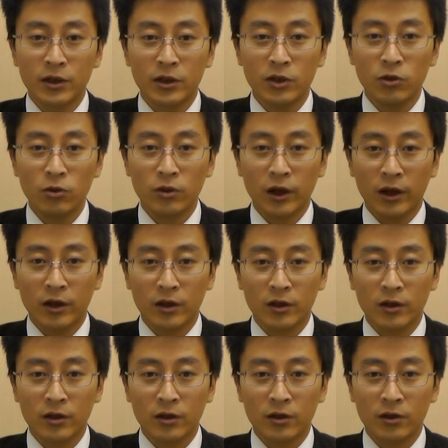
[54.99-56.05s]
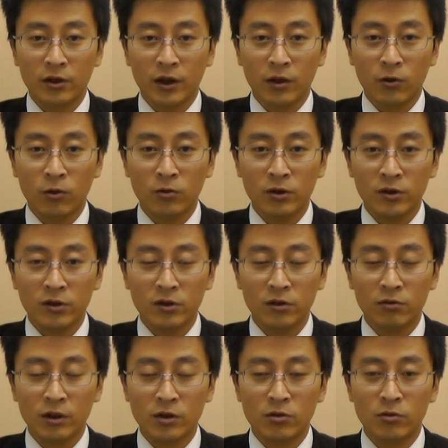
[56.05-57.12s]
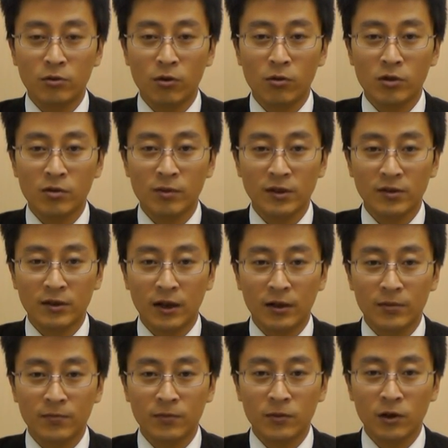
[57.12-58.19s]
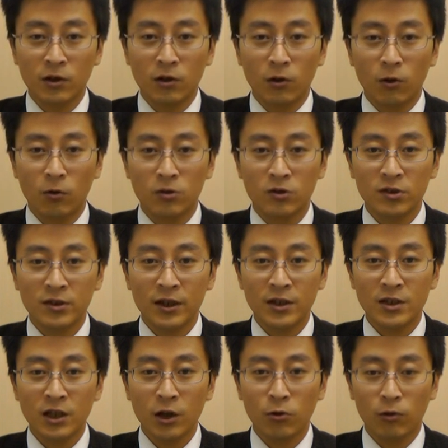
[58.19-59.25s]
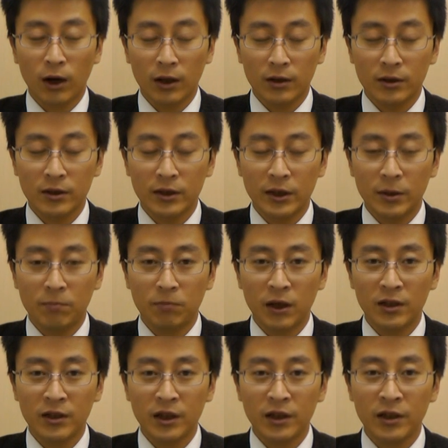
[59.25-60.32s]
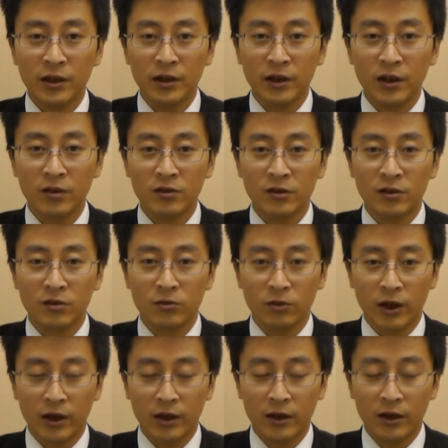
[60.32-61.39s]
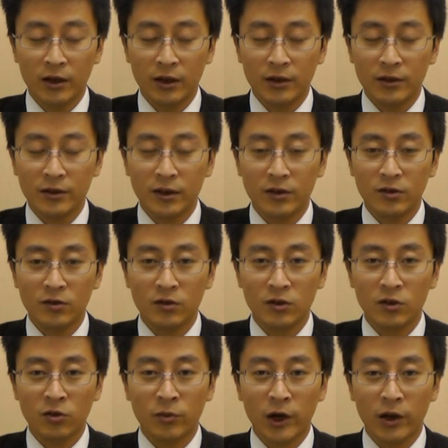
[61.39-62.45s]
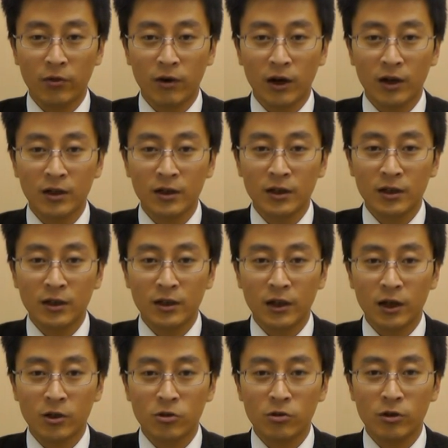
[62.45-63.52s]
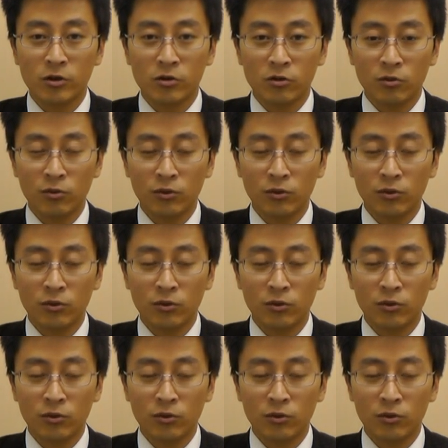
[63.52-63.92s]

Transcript: 以上で結婚手続きは終了しますが、お伝えしたのは一般的なケースですので、手続きの前には役所に十